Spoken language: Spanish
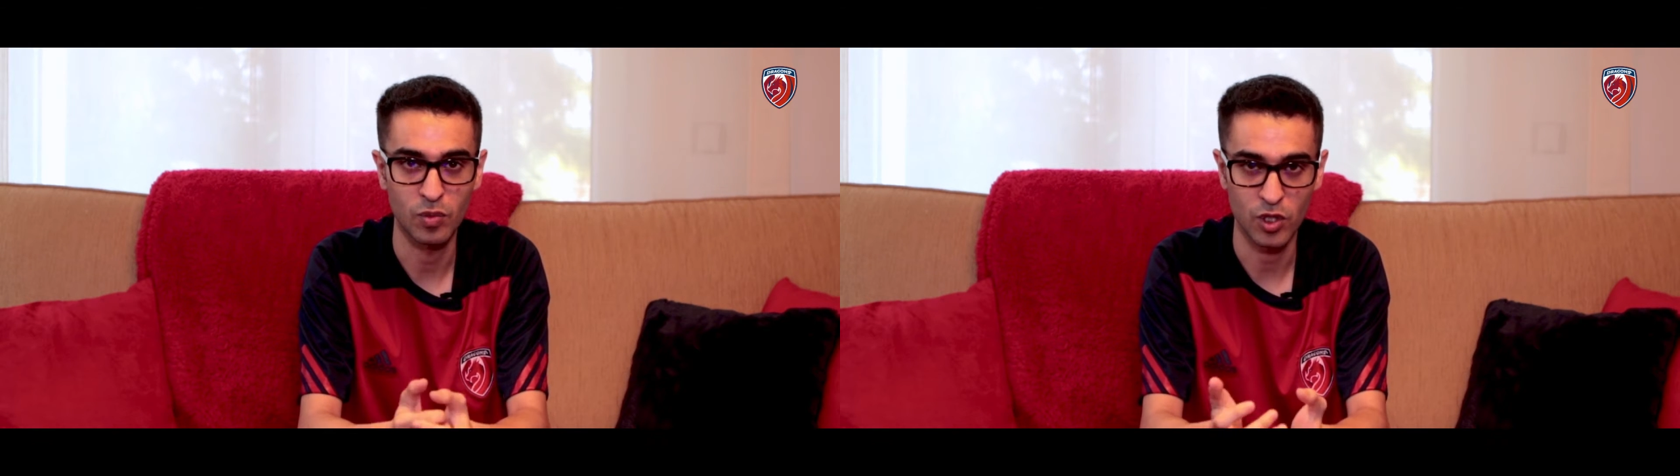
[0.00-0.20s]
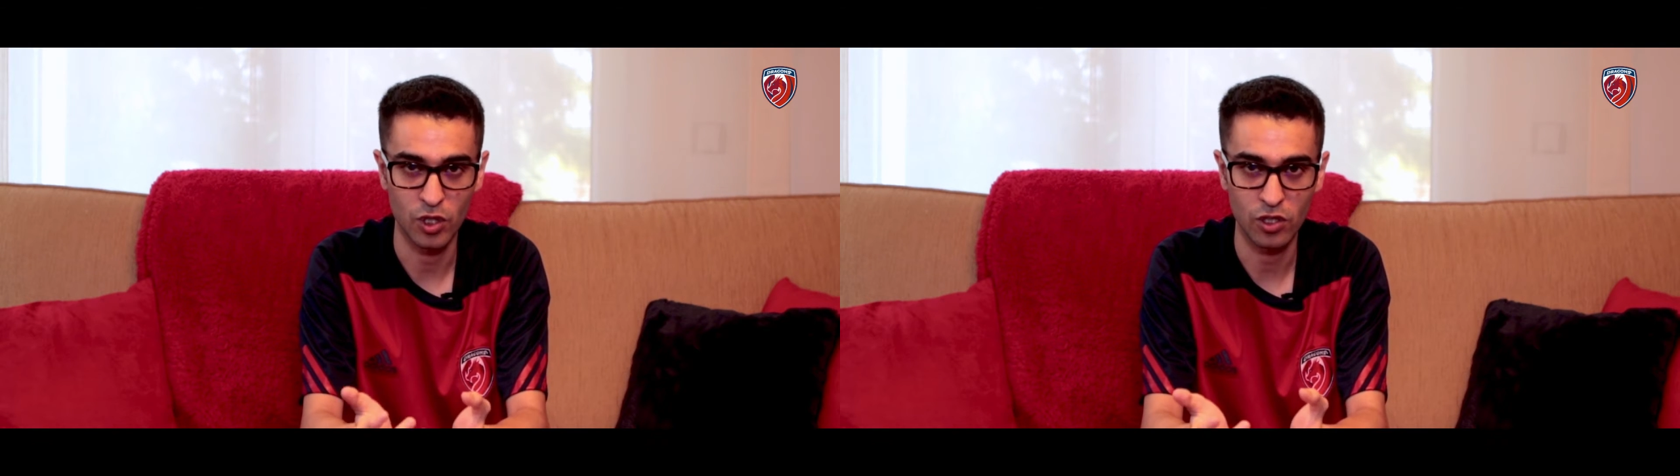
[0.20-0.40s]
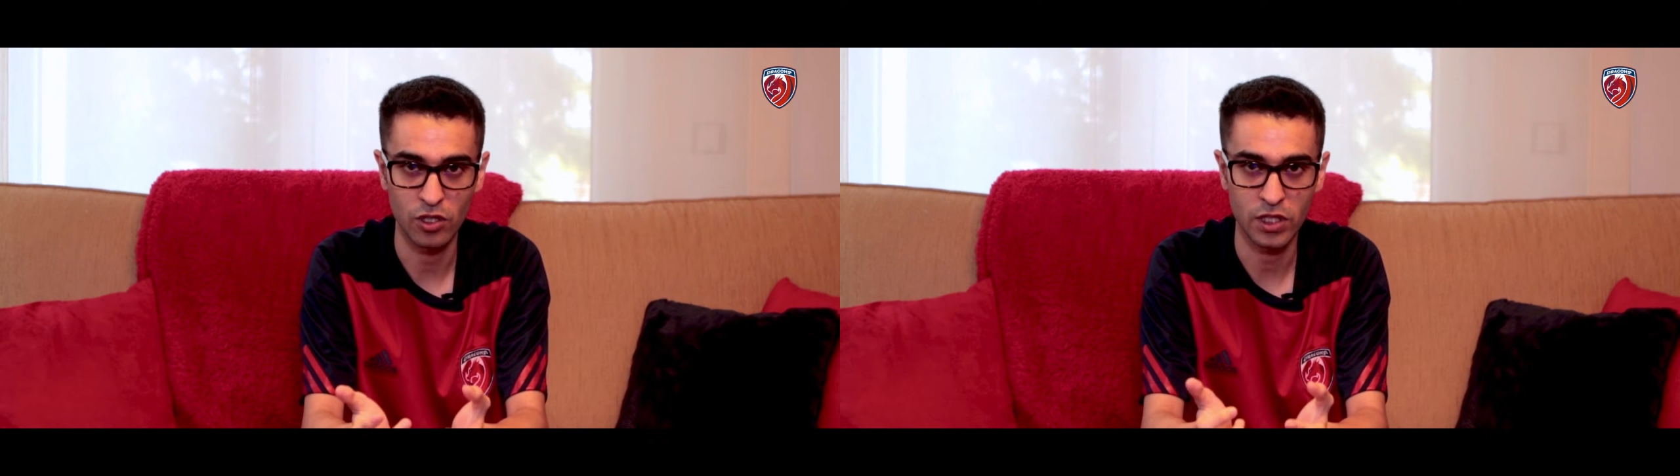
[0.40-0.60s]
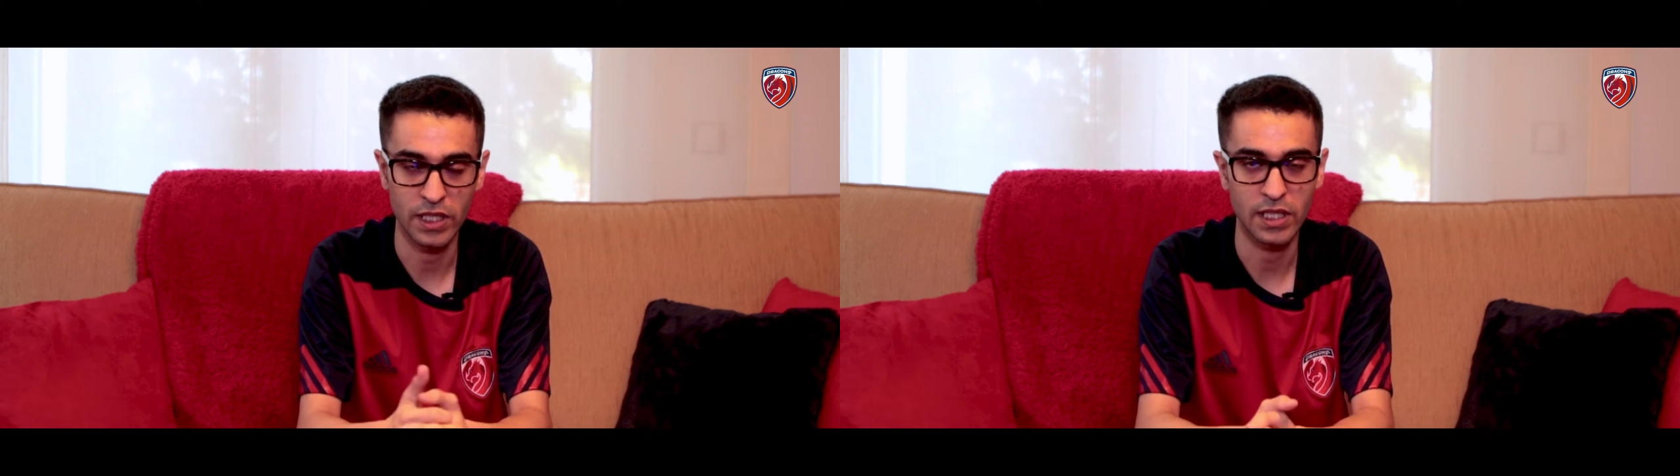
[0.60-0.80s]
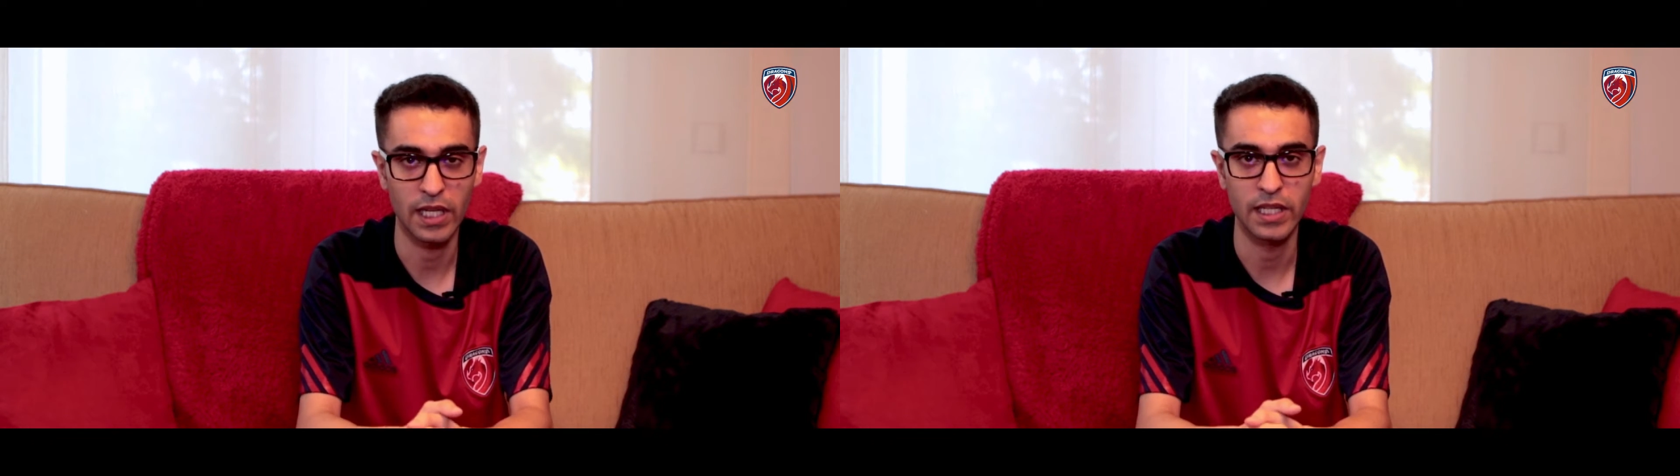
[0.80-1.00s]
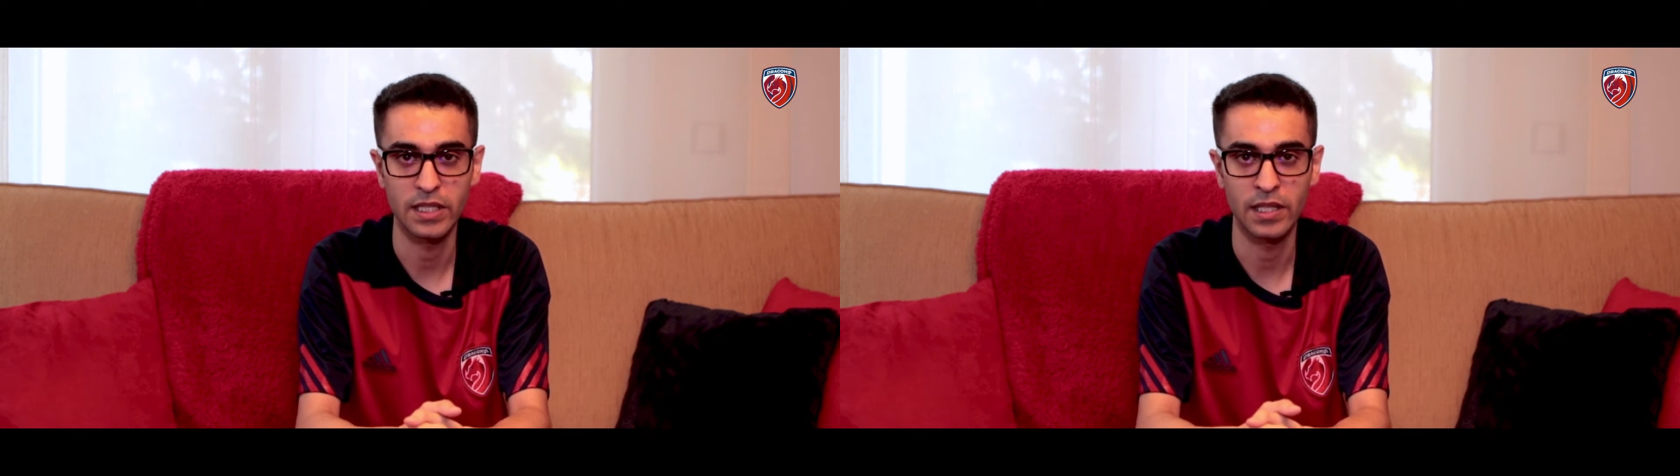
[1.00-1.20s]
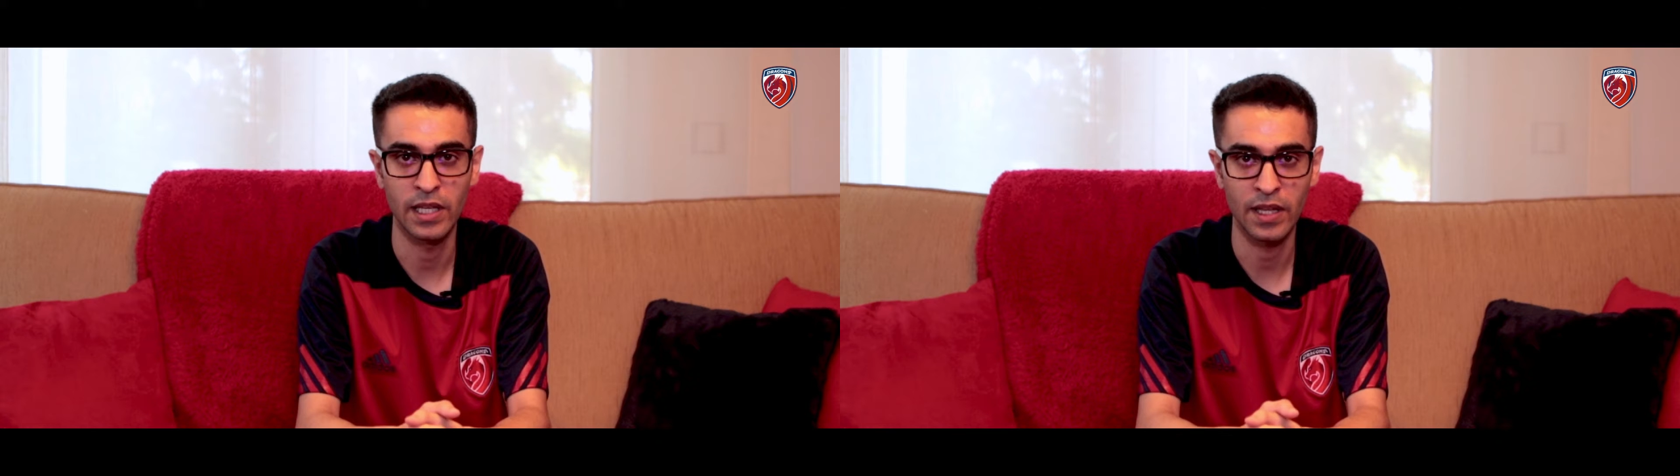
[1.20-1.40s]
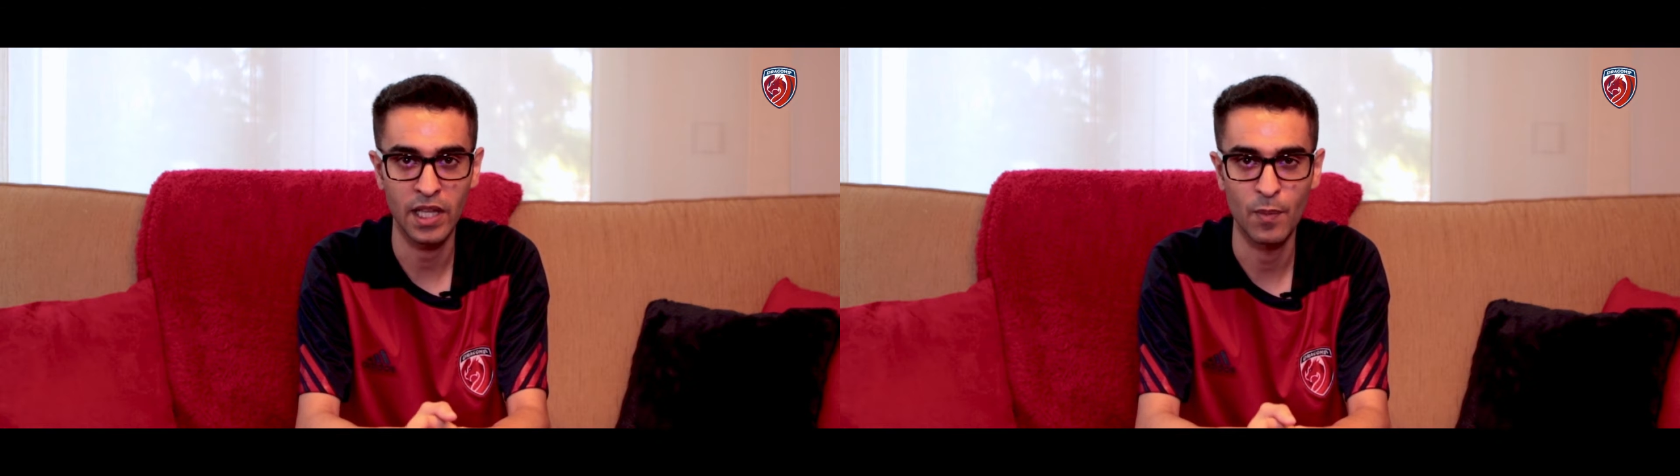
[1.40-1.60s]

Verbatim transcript: todos vosotros que estáis día